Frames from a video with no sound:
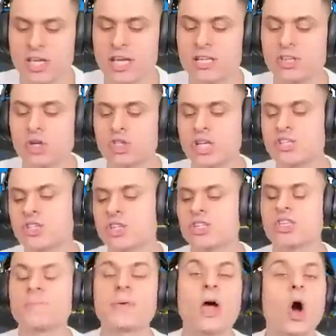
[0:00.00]
i troszeczkę
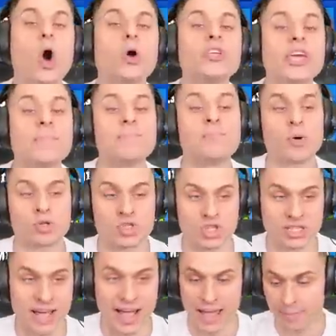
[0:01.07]
sobie o niej
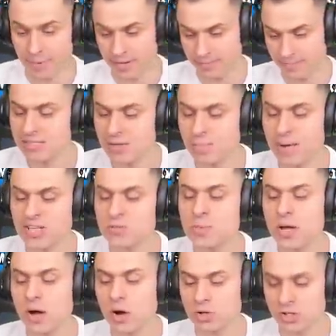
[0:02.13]
poczytajmy.
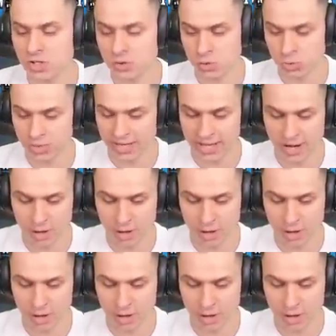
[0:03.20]
Zobaczmy o co tutaj